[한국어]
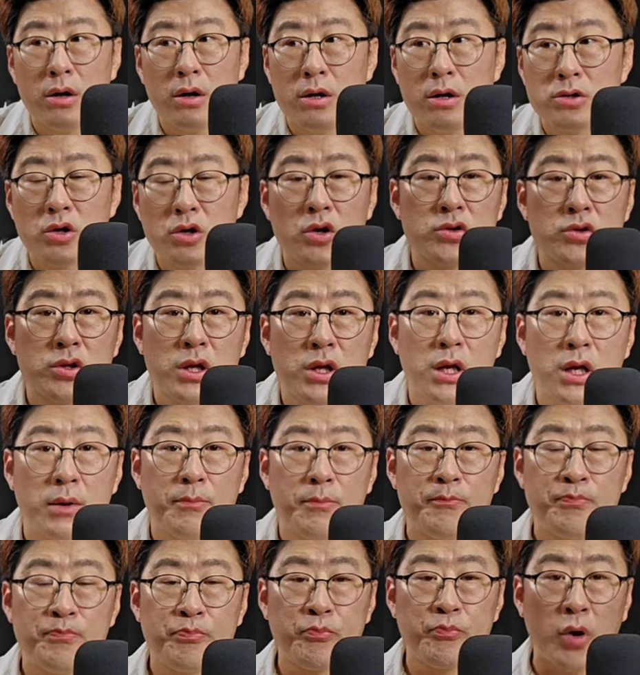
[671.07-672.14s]
저것들이
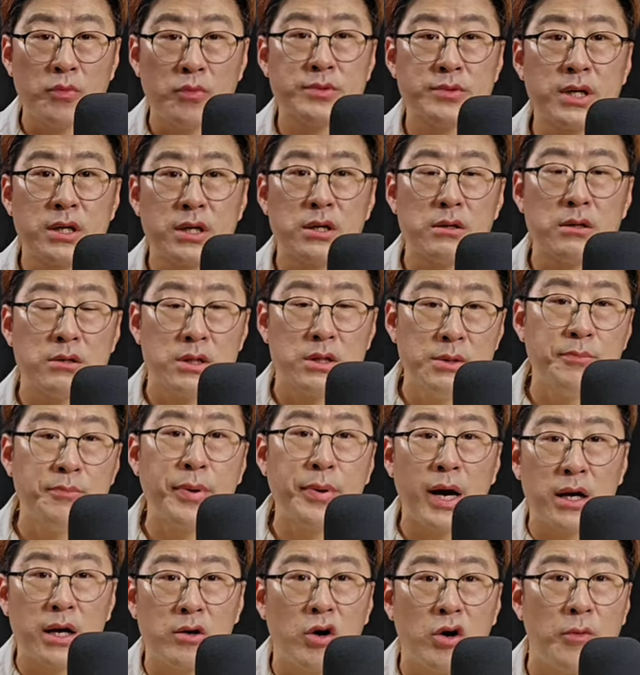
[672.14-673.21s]
범죄를
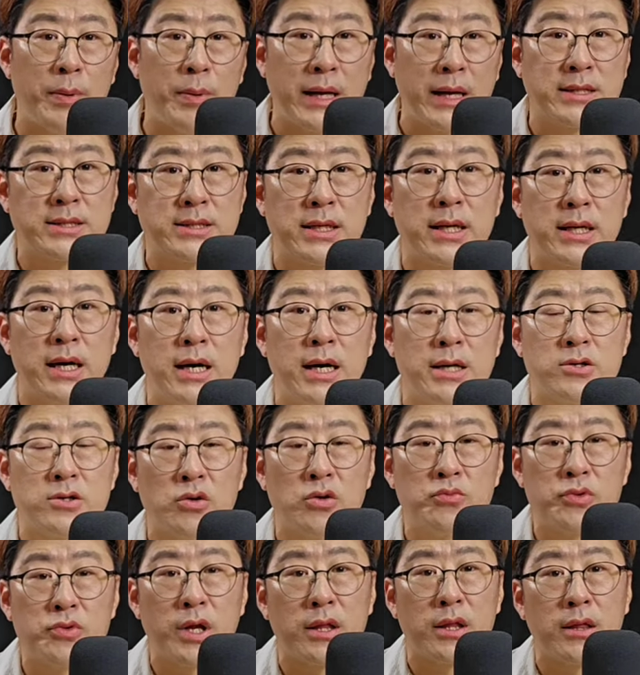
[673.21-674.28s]
은폐하는 걸 봤잖아
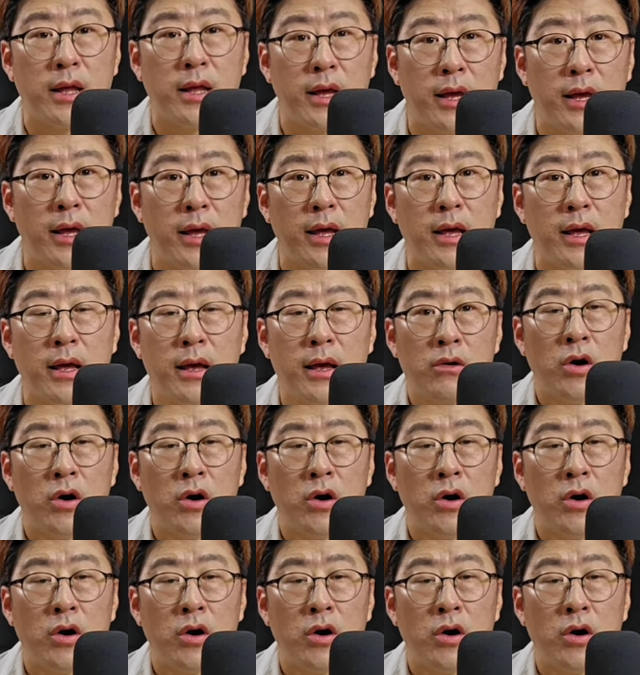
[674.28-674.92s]
청문회 때